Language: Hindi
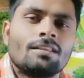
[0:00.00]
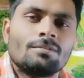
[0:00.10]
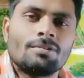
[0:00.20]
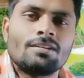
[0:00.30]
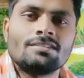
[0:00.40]

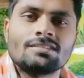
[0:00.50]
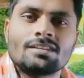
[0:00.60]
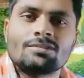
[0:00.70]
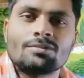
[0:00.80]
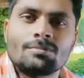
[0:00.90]
बवाली जी का
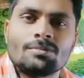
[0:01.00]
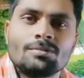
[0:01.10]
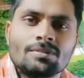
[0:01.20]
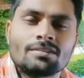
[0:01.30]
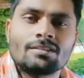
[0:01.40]
सॉन्ग बहुत
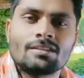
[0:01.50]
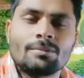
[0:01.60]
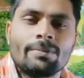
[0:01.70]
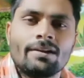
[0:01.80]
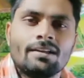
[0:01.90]
पसंद था
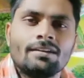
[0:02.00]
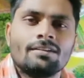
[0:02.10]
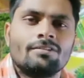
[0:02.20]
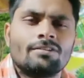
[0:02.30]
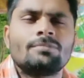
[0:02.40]
पहले
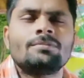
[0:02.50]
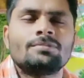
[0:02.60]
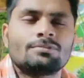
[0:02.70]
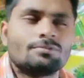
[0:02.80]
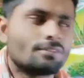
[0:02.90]
और अभी भी
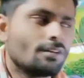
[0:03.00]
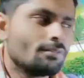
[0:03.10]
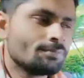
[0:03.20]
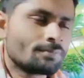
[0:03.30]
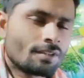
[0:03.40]
सुनता
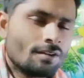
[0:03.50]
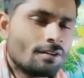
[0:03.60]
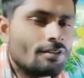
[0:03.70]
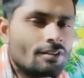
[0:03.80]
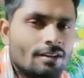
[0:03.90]
हूँ
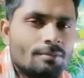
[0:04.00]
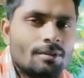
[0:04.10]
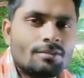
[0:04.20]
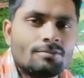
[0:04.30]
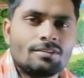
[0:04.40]
और ये
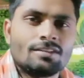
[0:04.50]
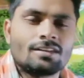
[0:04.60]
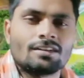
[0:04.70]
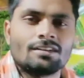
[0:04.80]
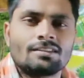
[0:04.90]
मैं उन्हीं का
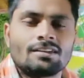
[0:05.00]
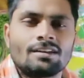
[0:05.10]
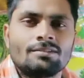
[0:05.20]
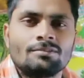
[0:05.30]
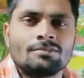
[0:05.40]
गीत
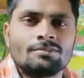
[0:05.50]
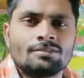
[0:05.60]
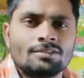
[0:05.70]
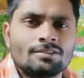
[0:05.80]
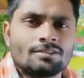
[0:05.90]
गाया हूँ
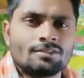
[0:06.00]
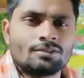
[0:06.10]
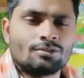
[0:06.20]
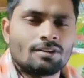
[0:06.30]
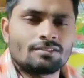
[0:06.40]

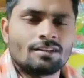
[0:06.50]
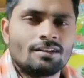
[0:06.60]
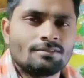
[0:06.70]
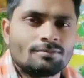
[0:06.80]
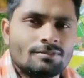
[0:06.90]
थोड़ा सा
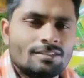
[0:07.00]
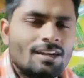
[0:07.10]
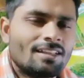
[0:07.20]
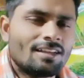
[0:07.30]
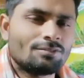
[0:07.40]

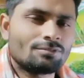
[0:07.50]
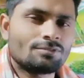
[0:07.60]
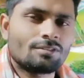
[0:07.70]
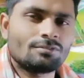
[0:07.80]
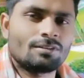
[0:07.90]
याद आया तो
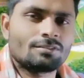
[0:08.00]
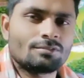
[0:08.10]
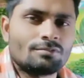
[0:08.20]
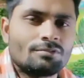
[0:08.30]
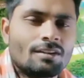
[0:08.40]
सोचा थोड़ा सा
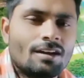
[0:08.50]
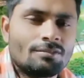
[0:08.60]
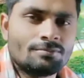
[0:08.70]
गुनगुना लूँ